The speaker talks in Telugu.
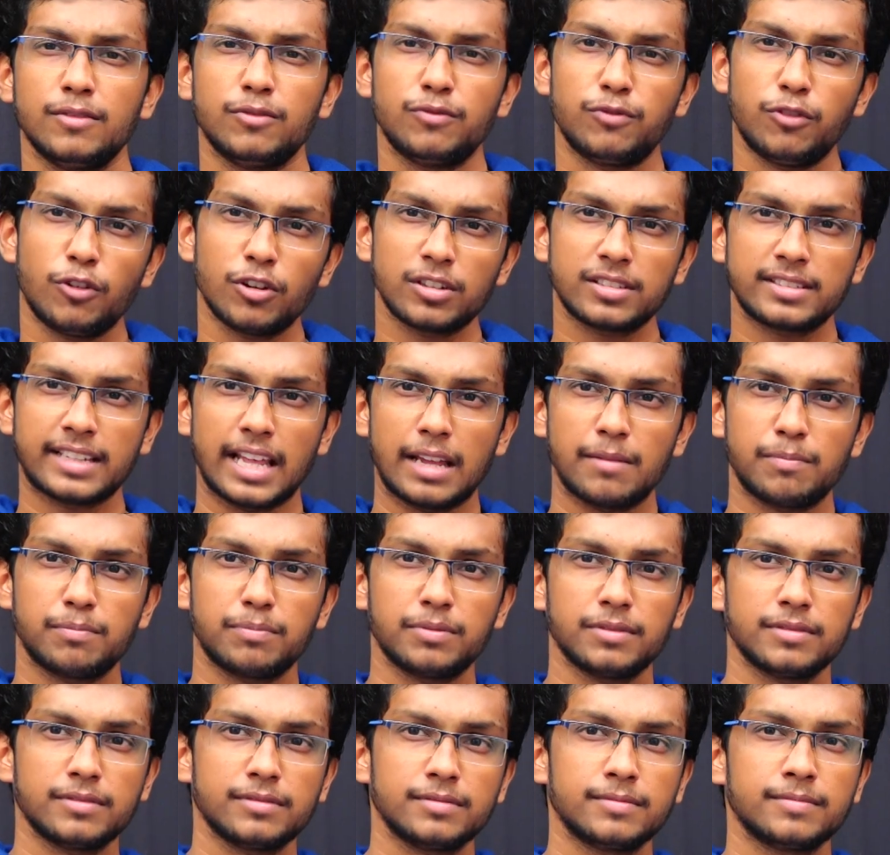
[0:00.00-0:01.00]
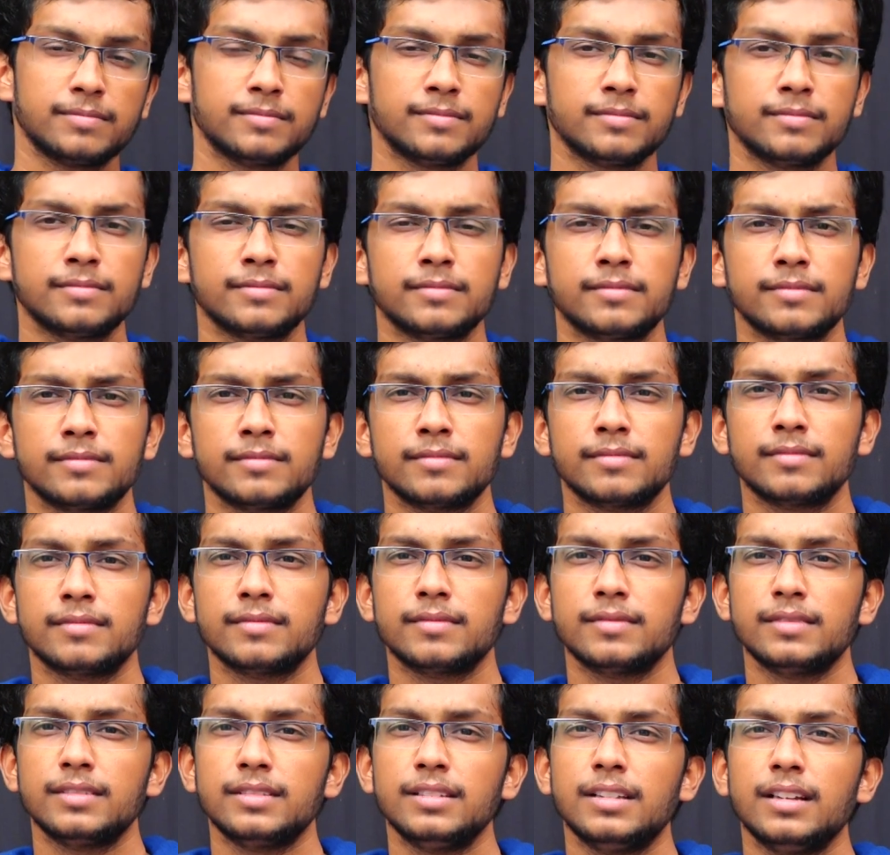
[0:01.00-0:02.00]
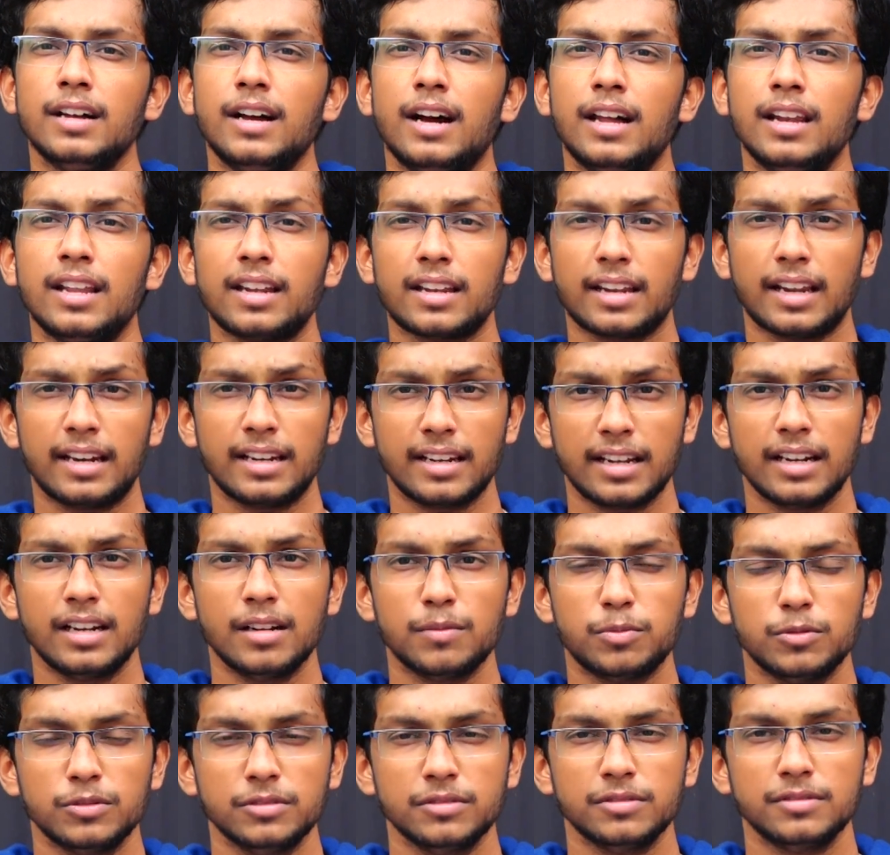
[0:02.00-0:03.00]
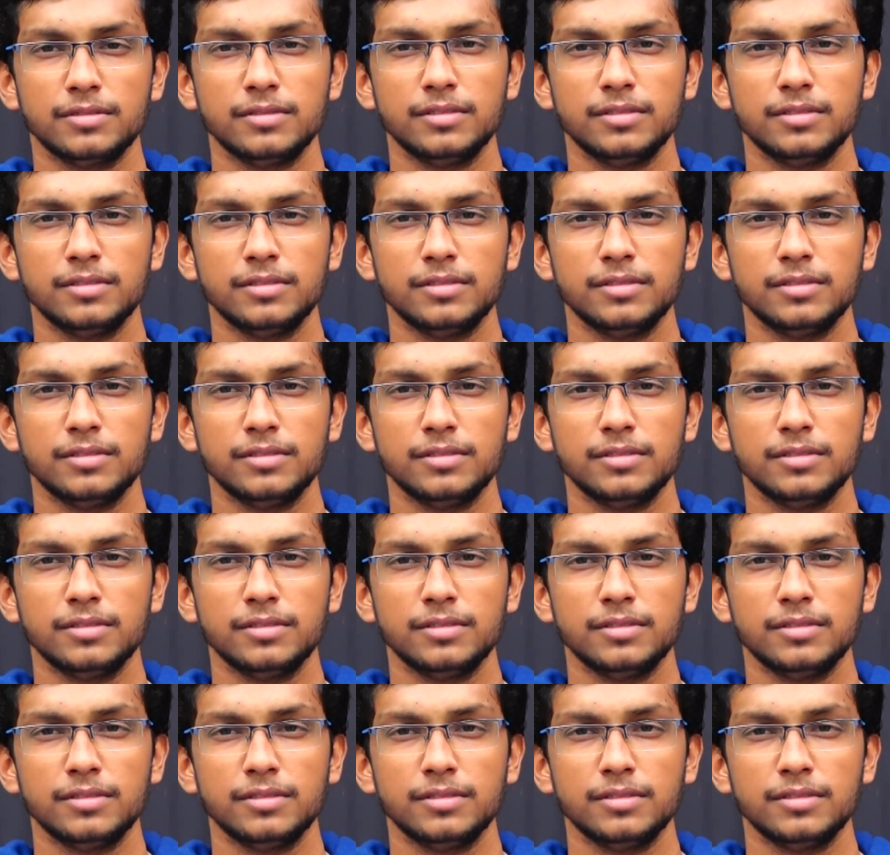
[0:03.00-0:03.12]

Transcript: ఫోర్త్ టైప్ అలా రన్ అయినప్పుడు